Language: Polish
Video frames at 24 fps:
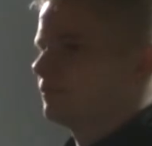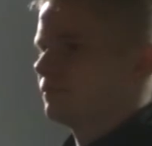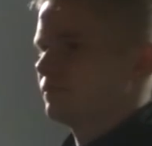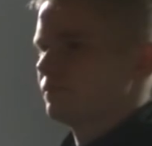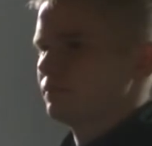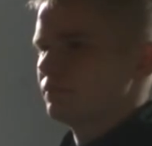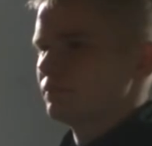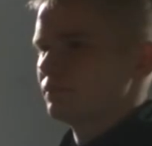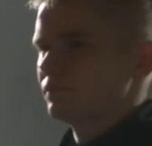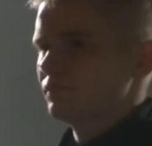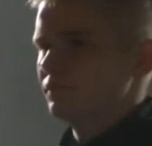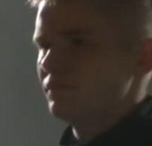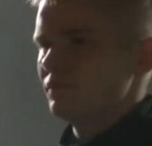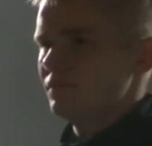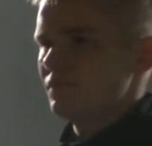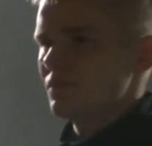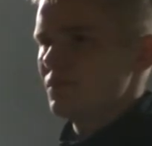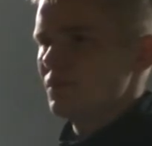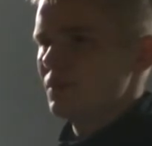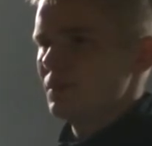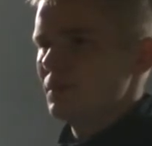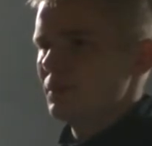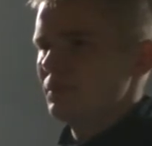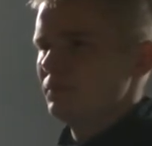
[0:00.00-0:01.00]
powiedzieć. No pierwsza
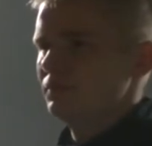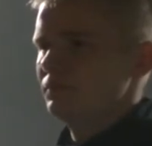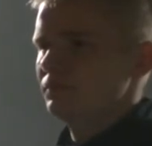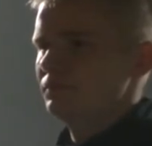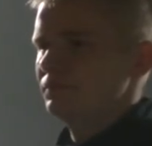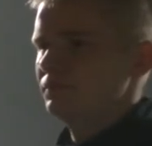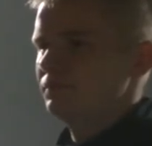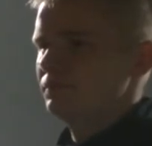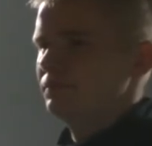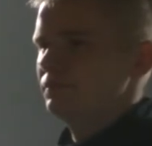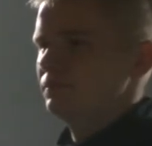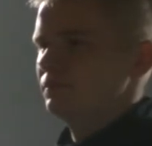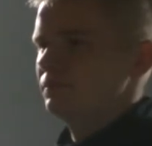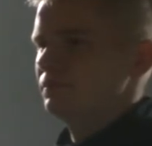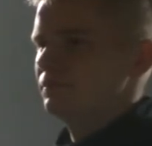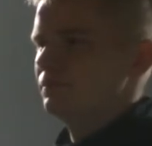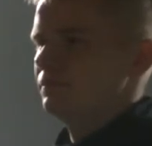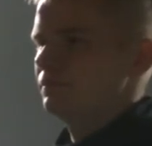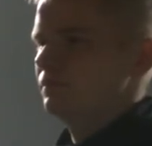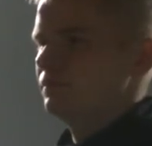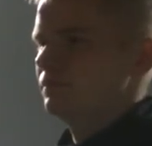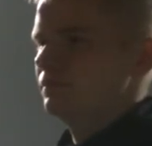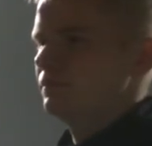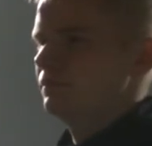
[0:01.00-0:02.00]
połowa na pewno
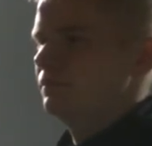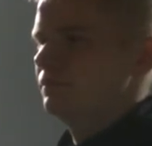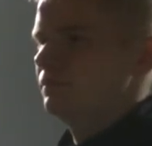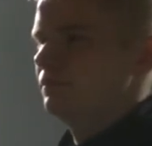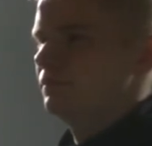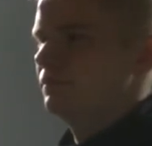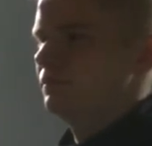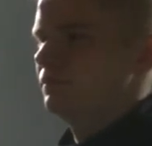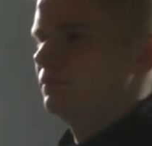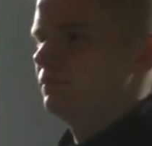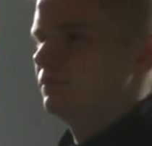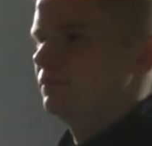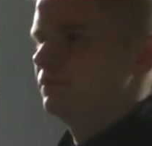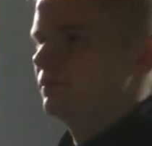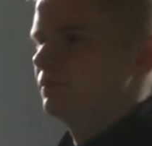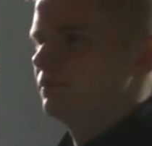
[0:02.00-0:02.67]
obfitowała w,